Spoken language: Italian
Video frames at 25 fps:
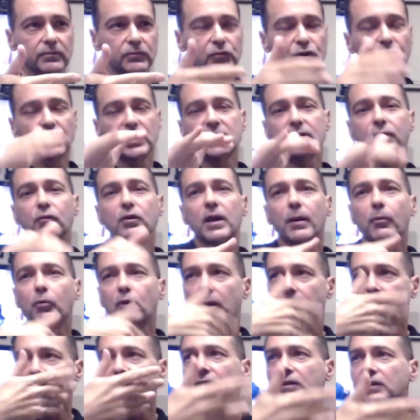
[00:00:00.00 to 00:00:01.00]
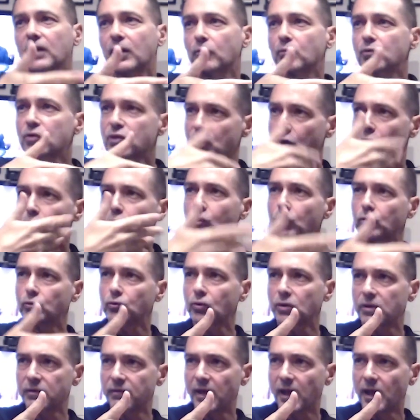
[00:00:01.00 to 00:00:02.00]
cioè se vogliamo la mente ha un
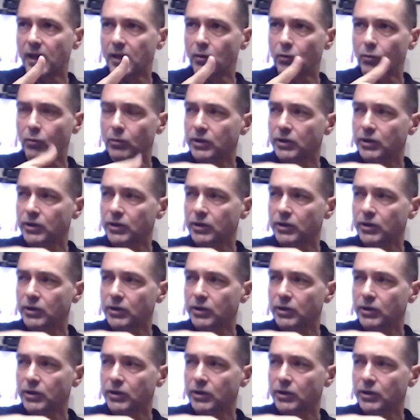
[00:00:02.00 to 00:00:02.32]
secondo livello,